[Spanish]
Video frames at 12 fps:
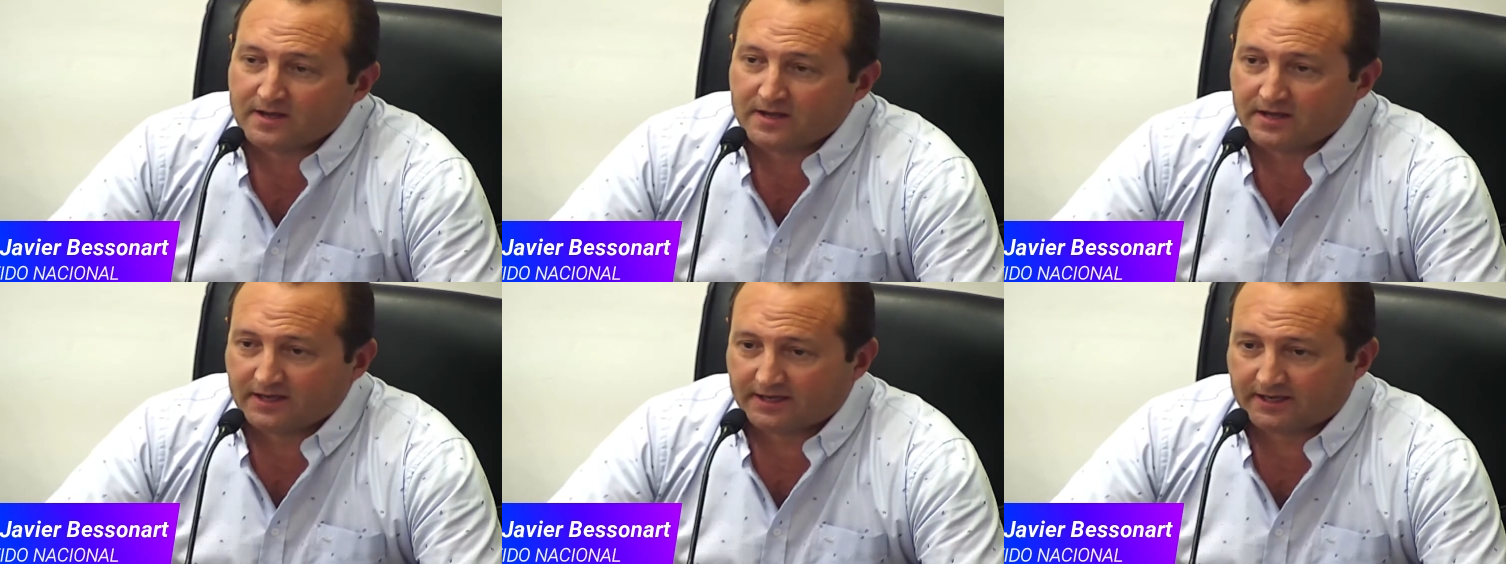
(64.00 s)

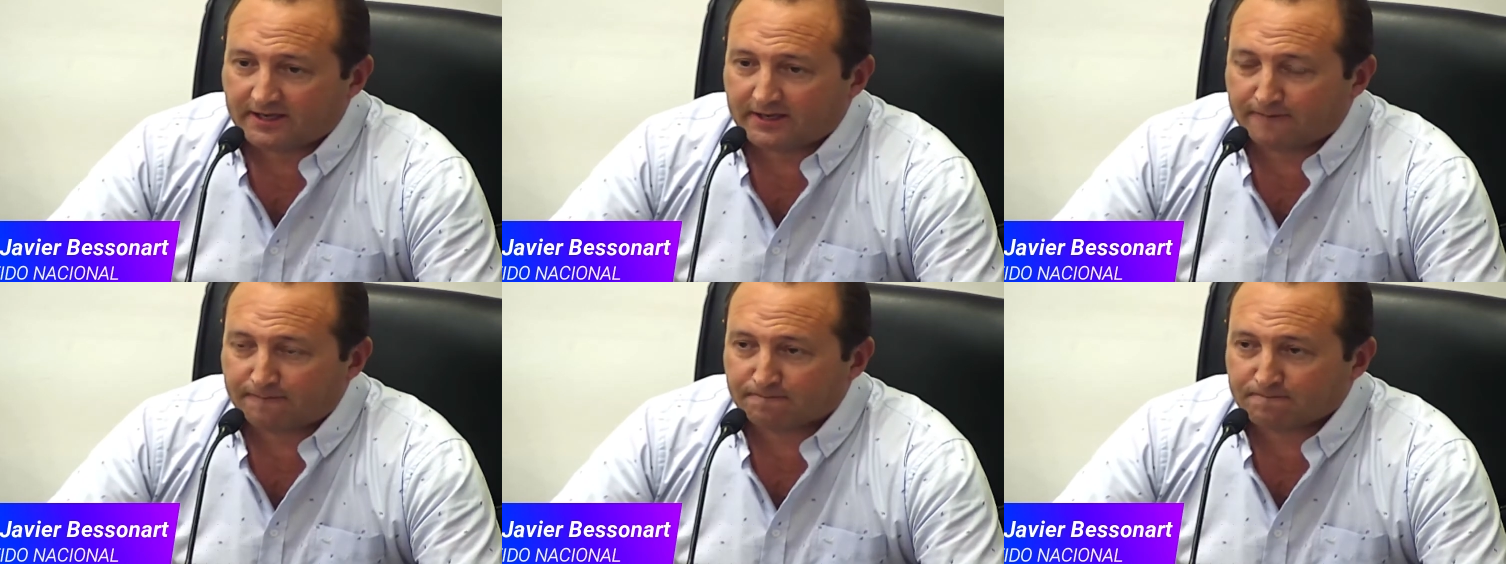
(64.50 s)
eh,
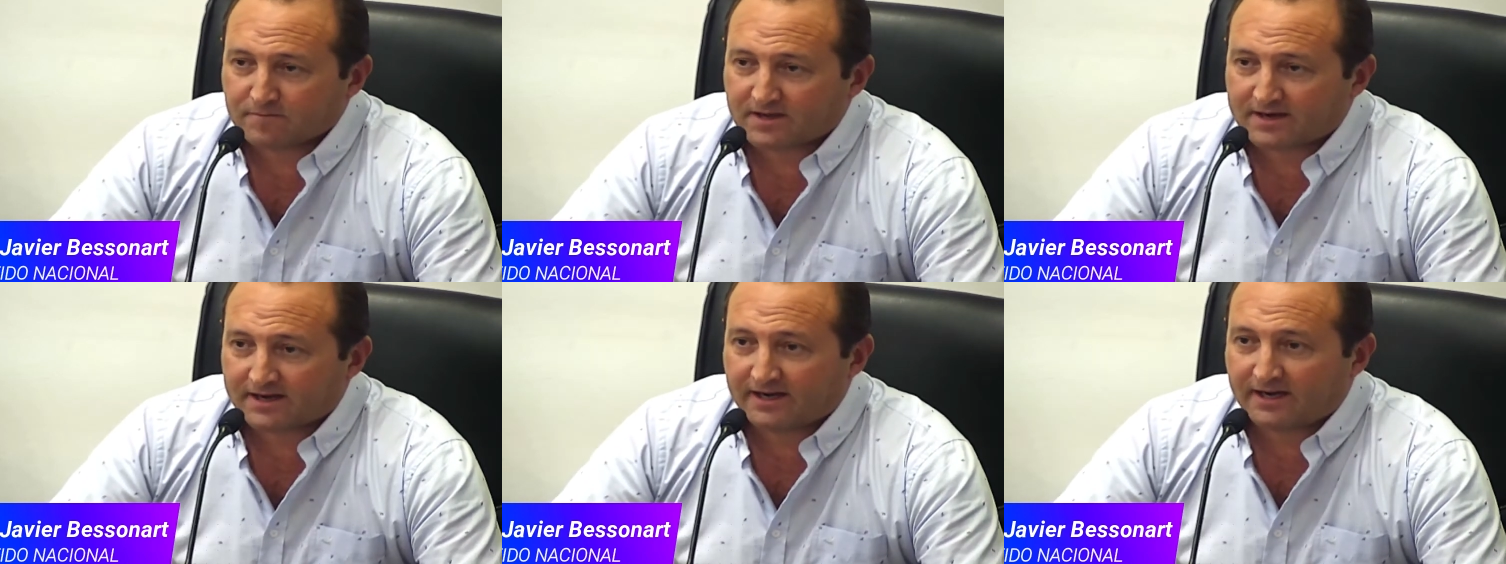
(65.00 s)

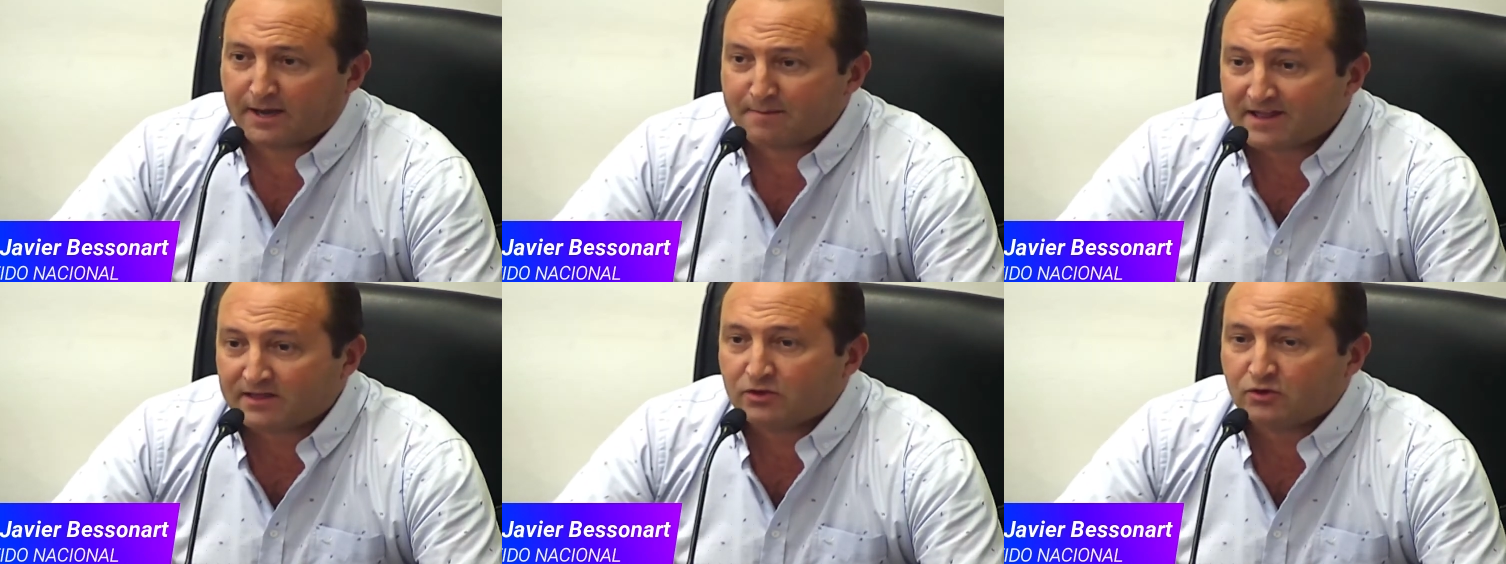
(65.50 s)

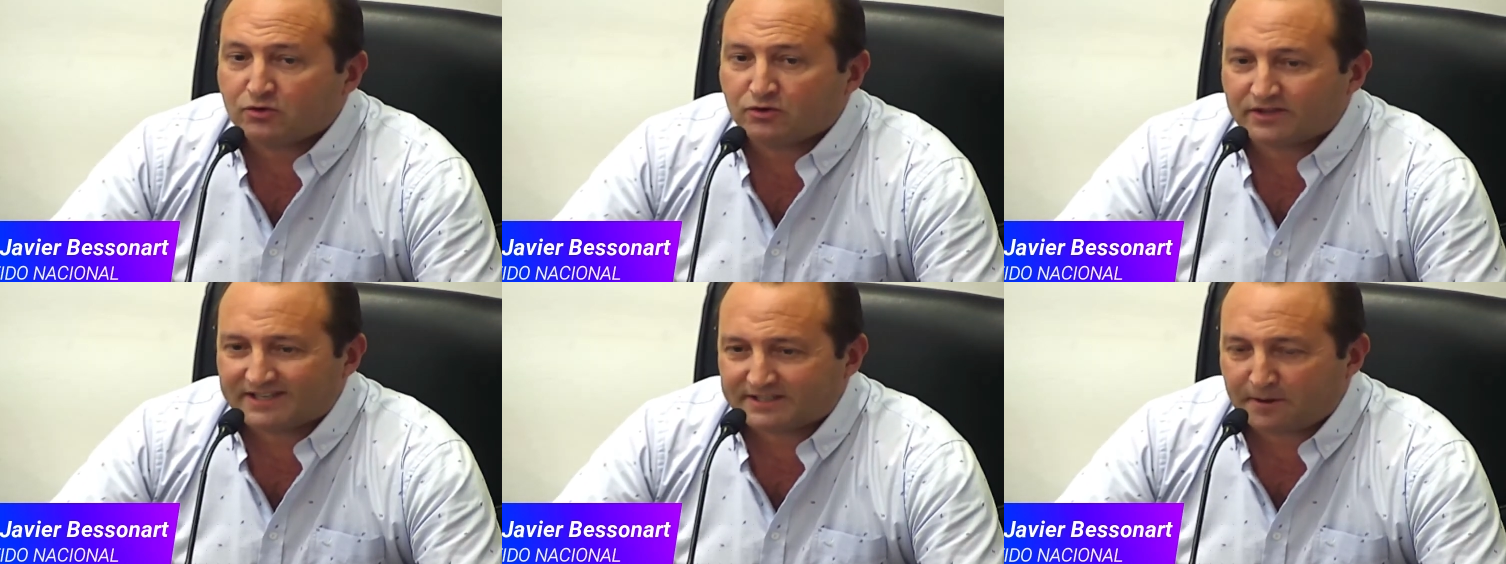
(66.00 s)
reclamando
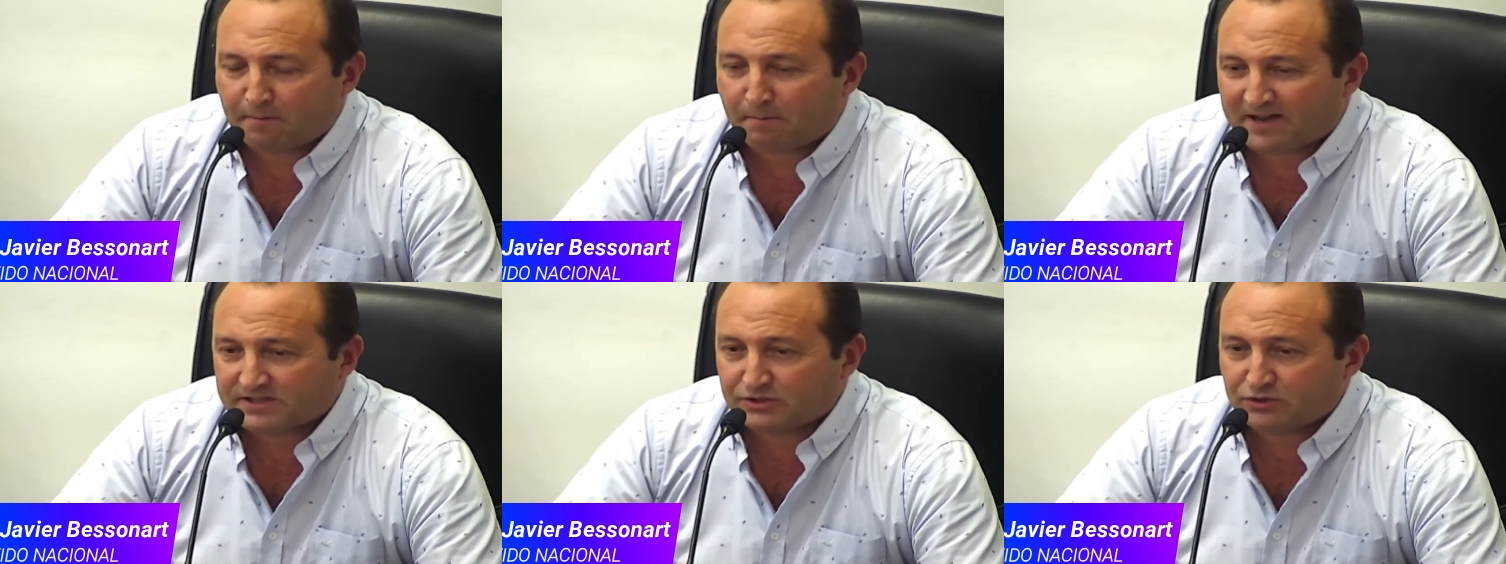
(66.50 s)
ese
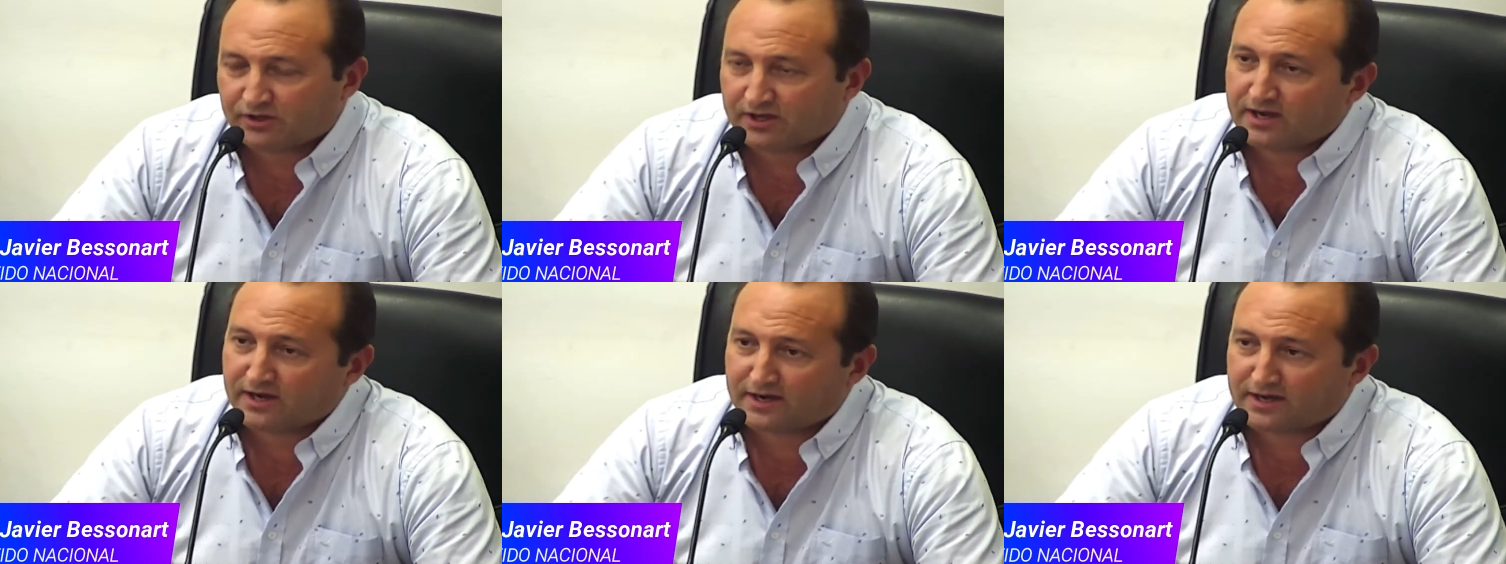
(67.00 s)
espacio que han
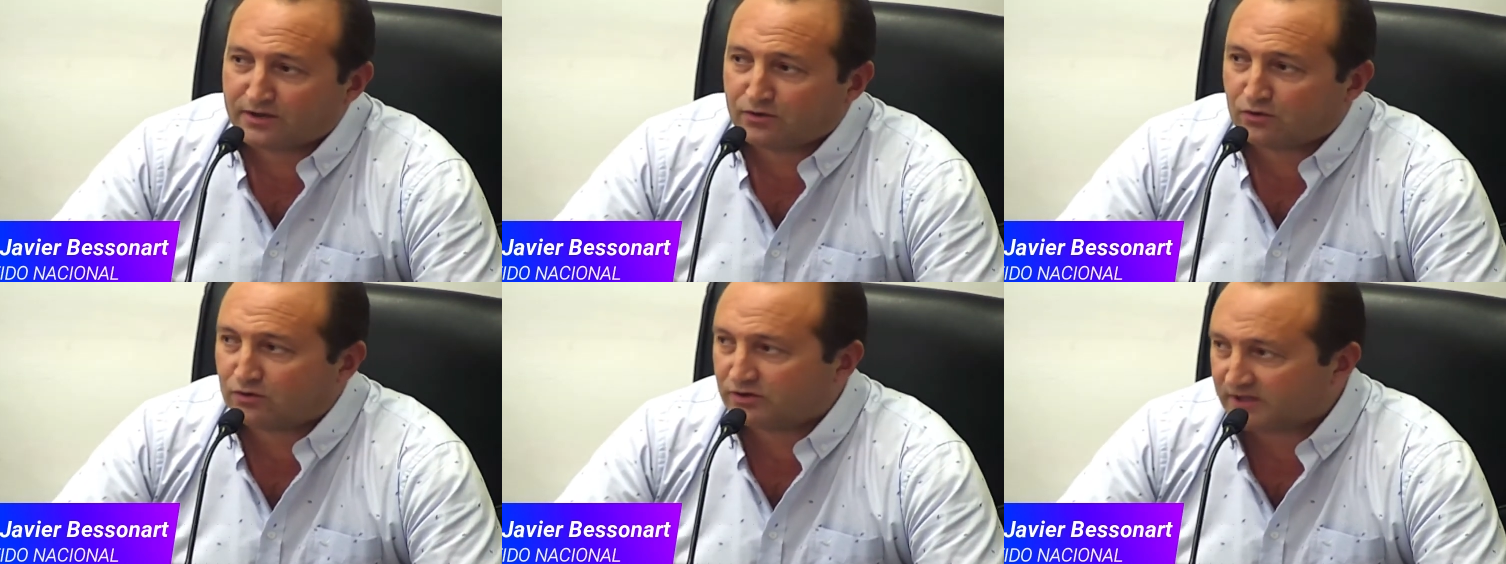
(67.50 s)
ganado
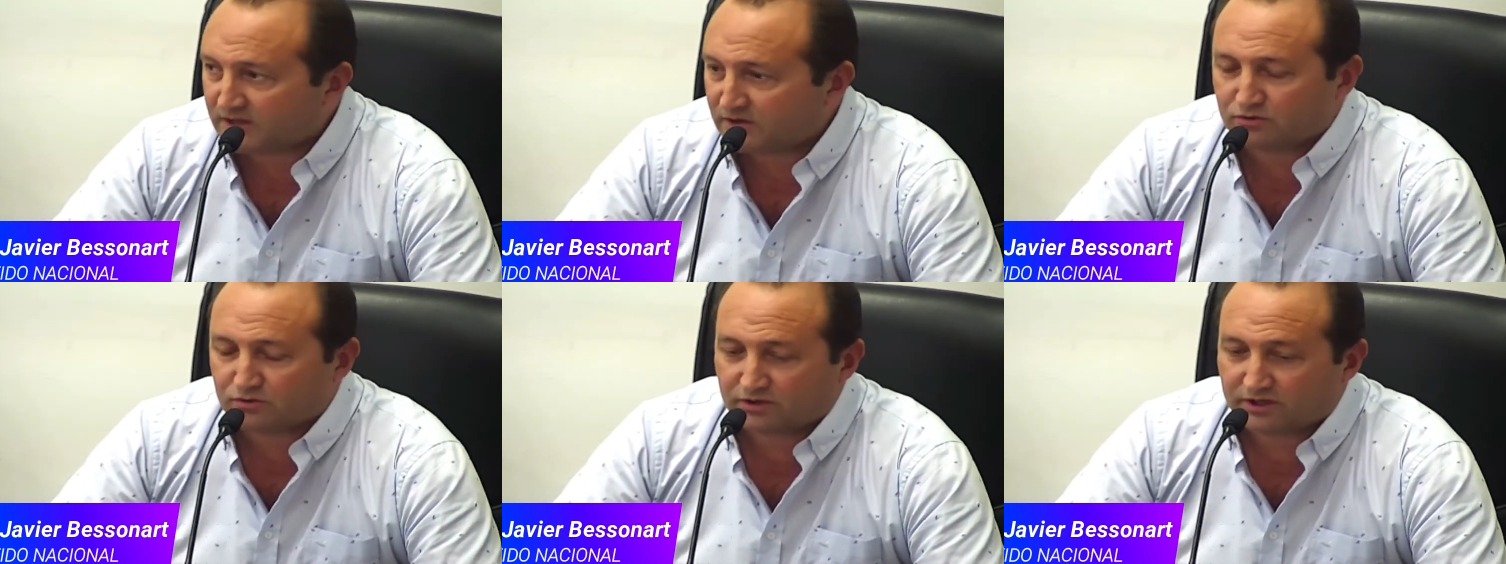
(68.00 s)
con
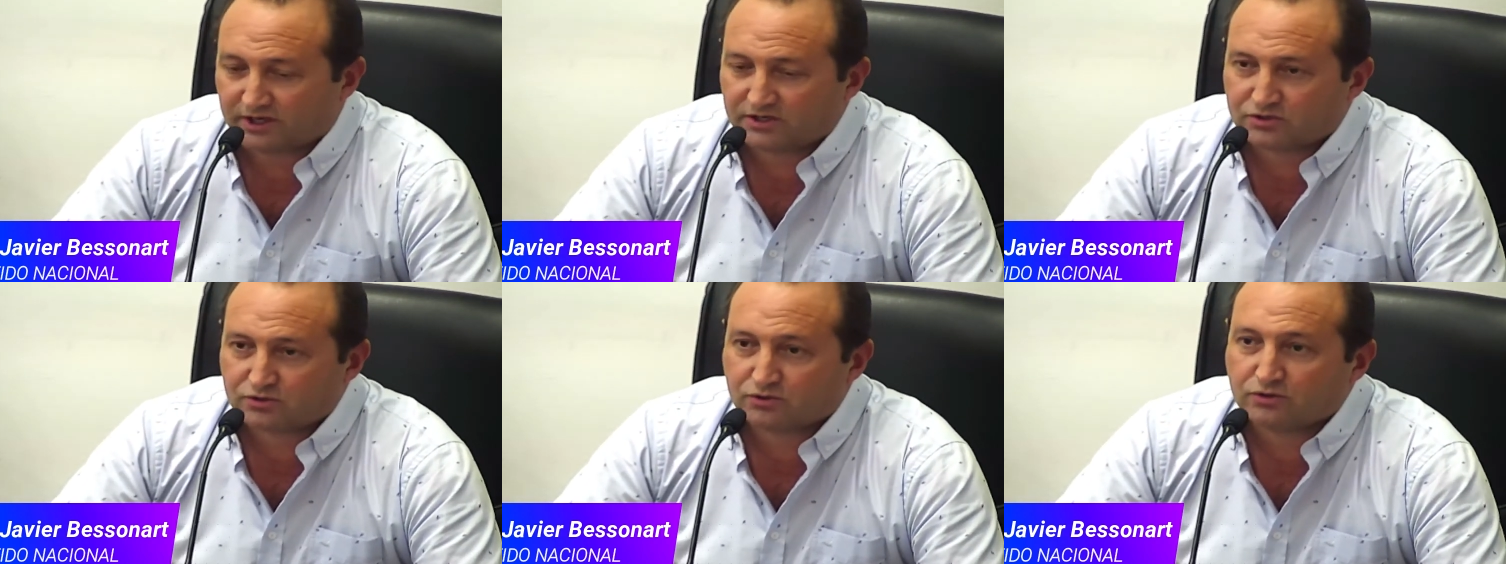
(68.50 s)
tanto
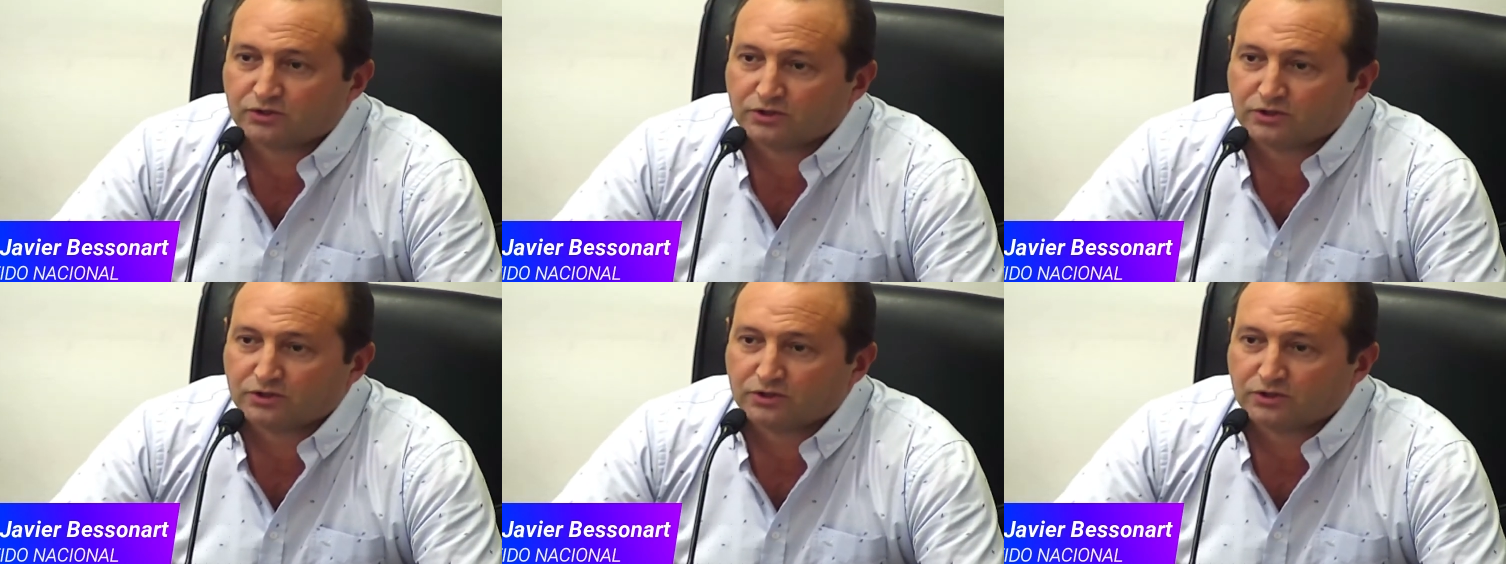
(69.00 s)
derecho,